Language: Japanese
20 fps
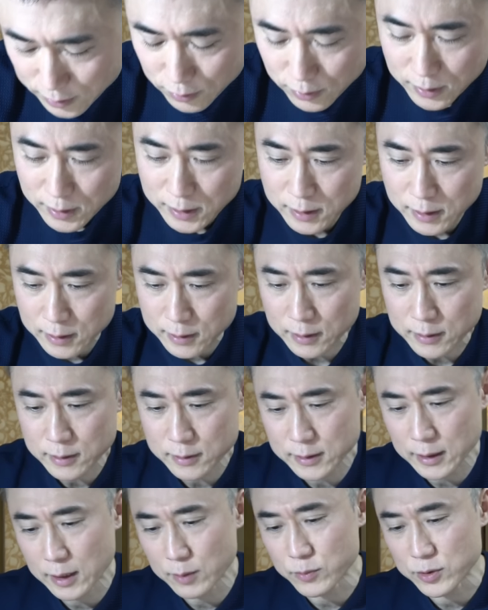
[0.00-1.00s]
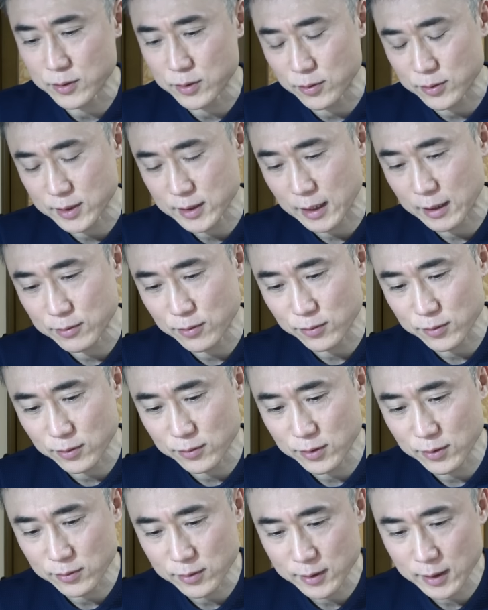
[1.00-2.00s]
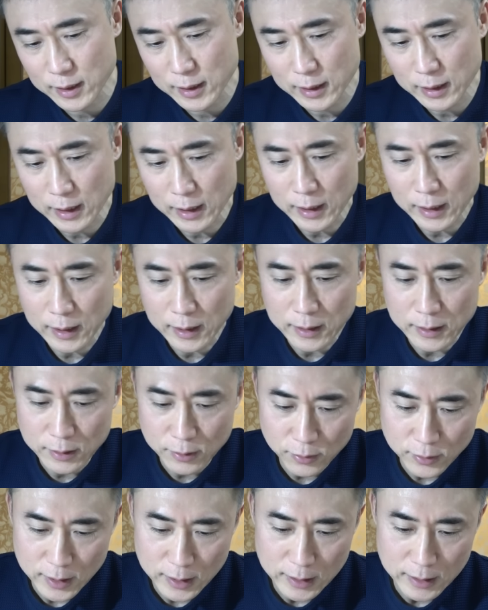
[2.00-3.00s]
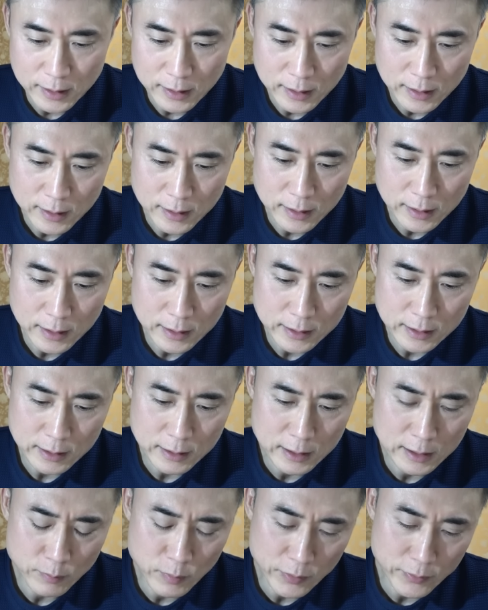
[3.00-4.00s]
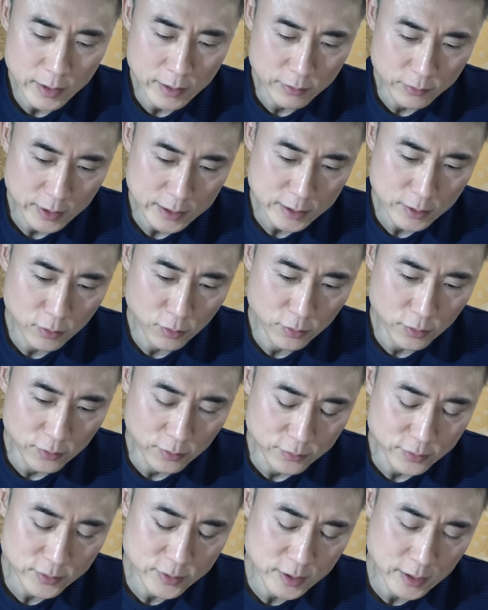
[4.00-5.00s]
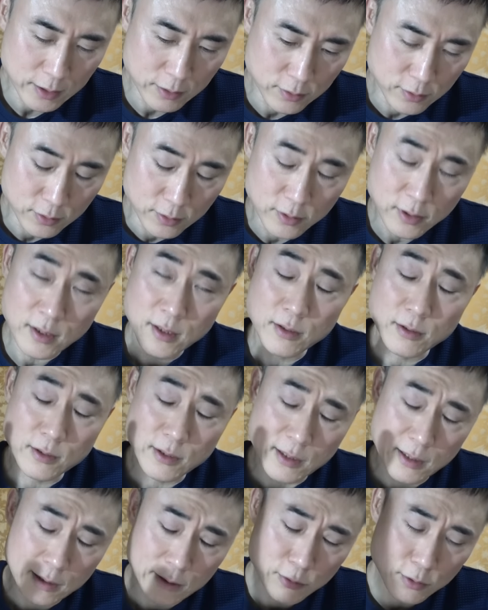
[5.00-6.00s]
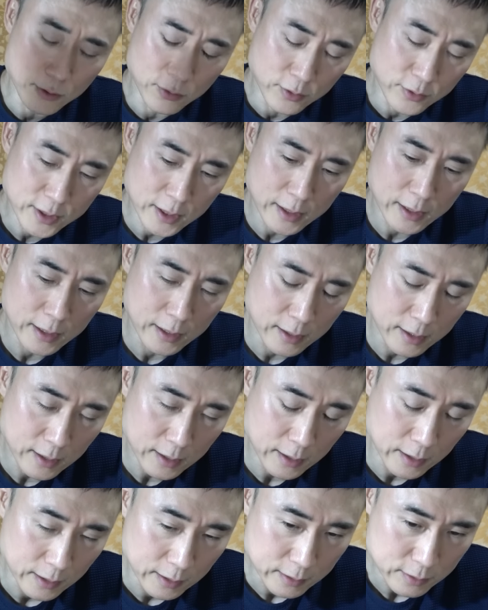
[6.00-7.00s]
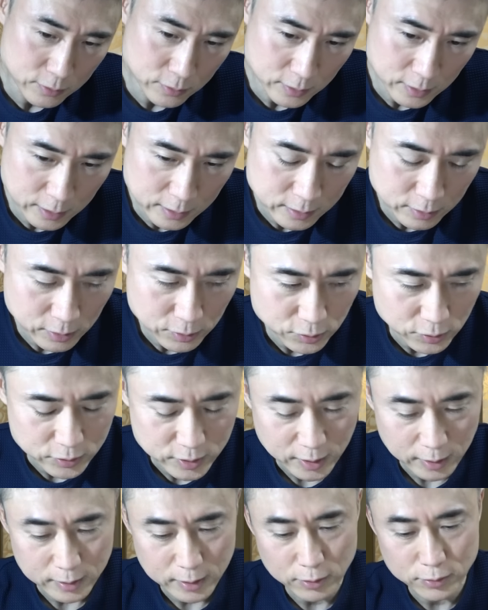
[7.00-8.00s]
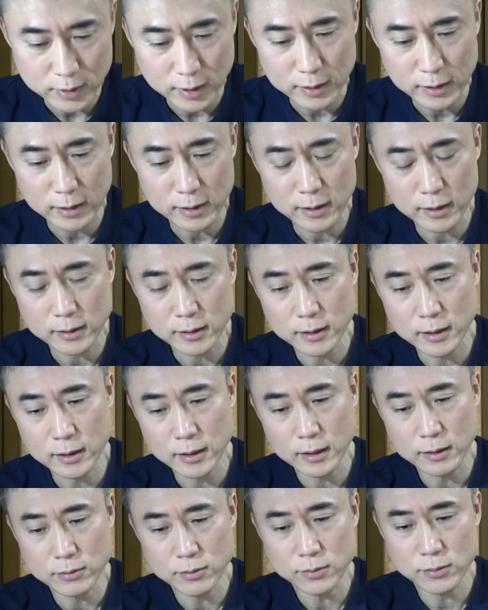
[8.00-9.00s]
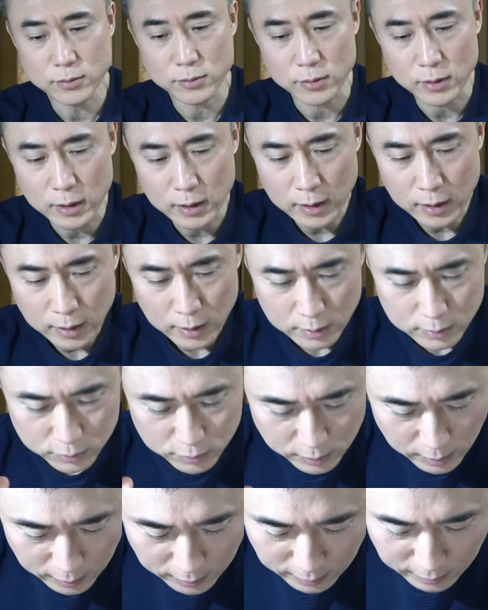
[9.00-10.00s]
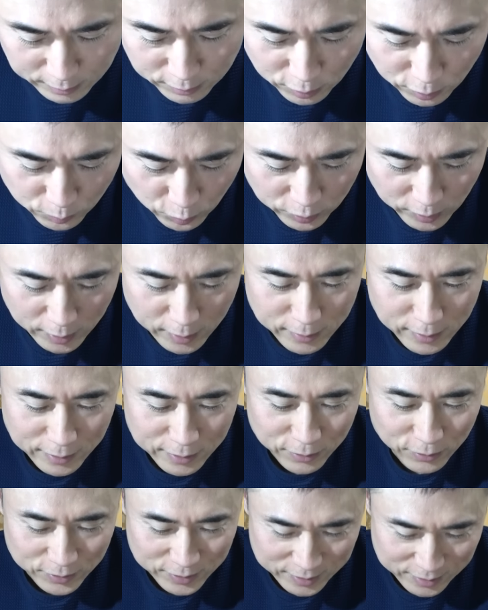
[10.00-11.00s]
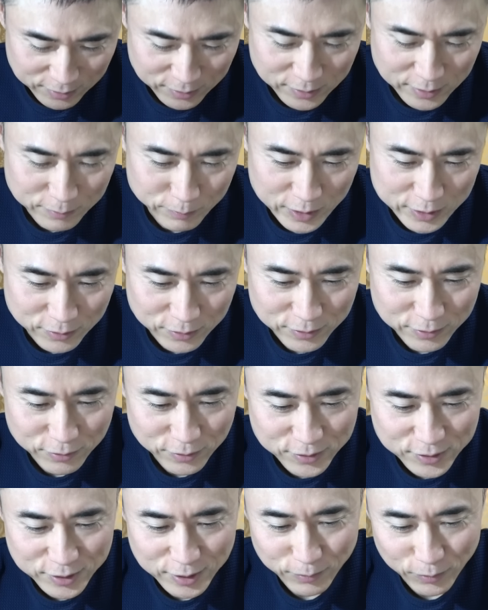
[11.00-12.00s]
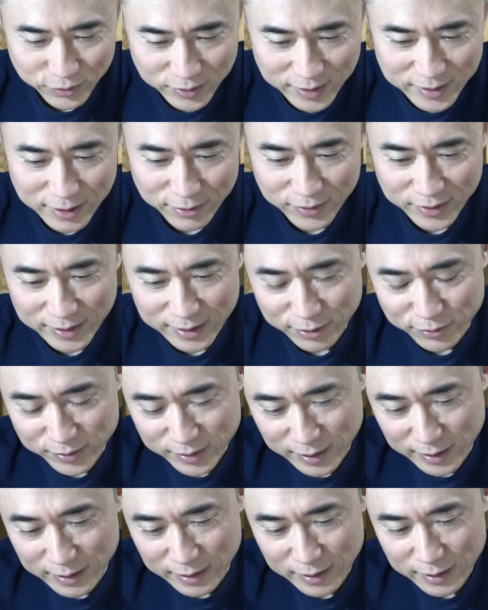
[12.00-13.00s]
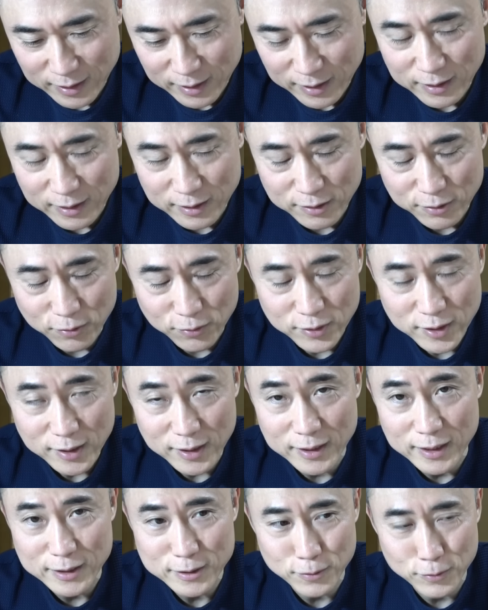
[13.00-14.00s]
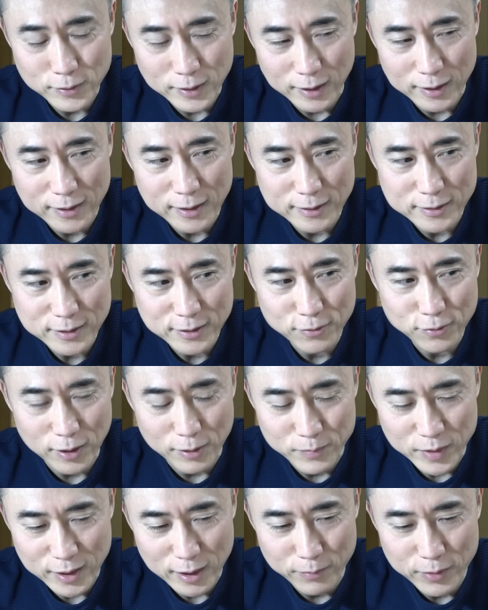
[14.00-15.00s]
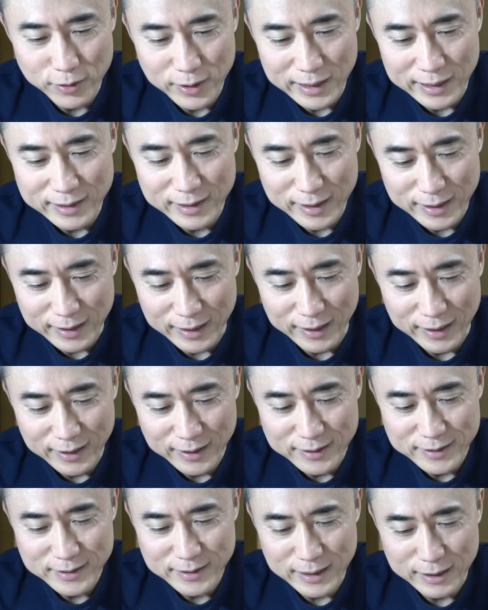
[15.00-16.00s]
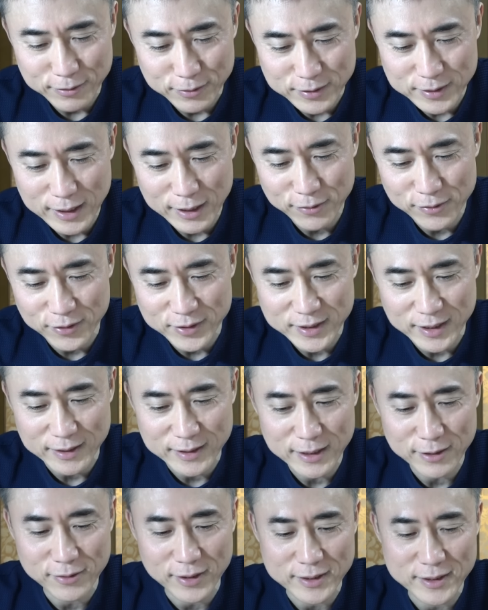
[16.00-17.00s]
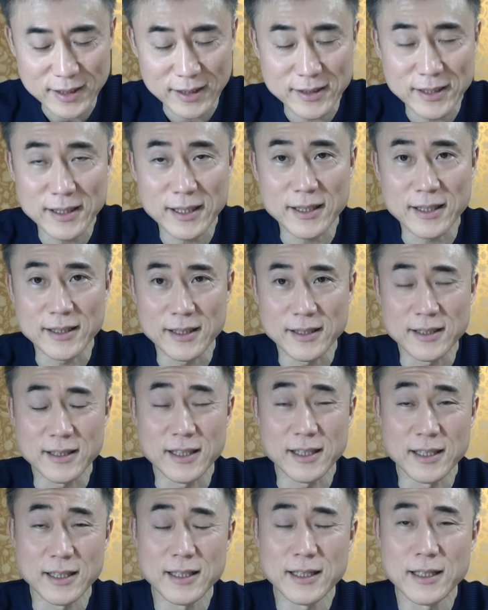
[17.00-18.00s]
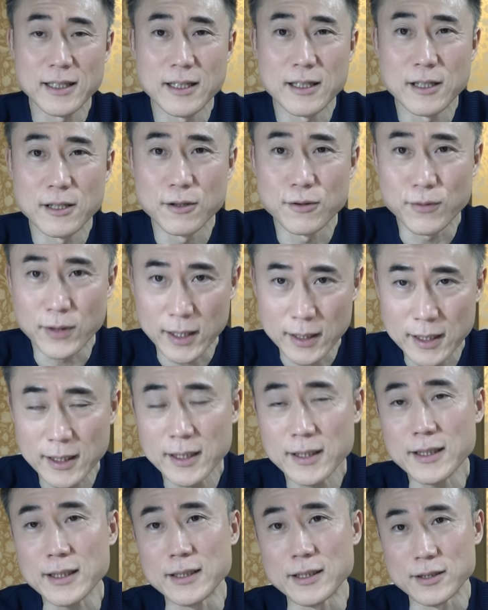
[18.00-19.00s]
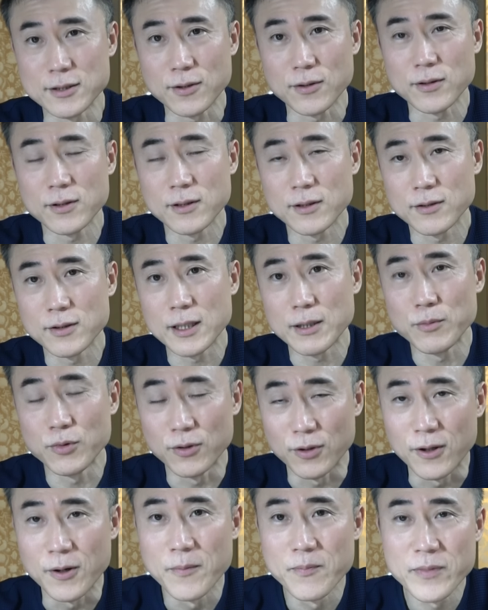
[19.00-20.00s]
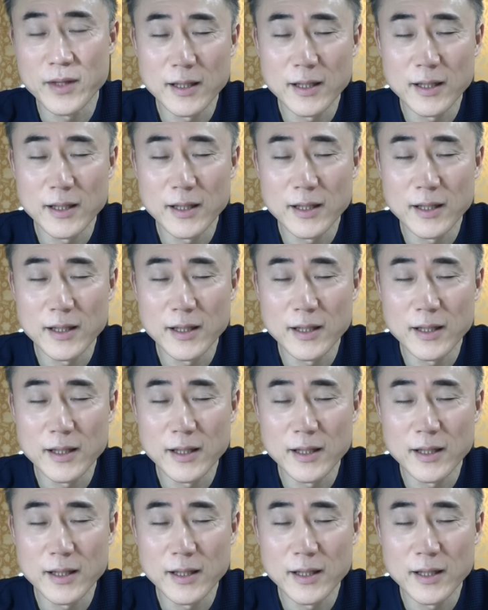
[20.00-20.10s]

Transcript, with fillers: そういったね産物を使うことによってより、えー、今までのねステロイドの副作用を抑えてそれでステロイドを使ってるんじゃないかっていう疑いを持たれないようにする、まあ、そういうお薬も出てるわけなのでよりその体つきとか見た目であのステロイド使ってるか使ってないかなんてねわからないですよこれはも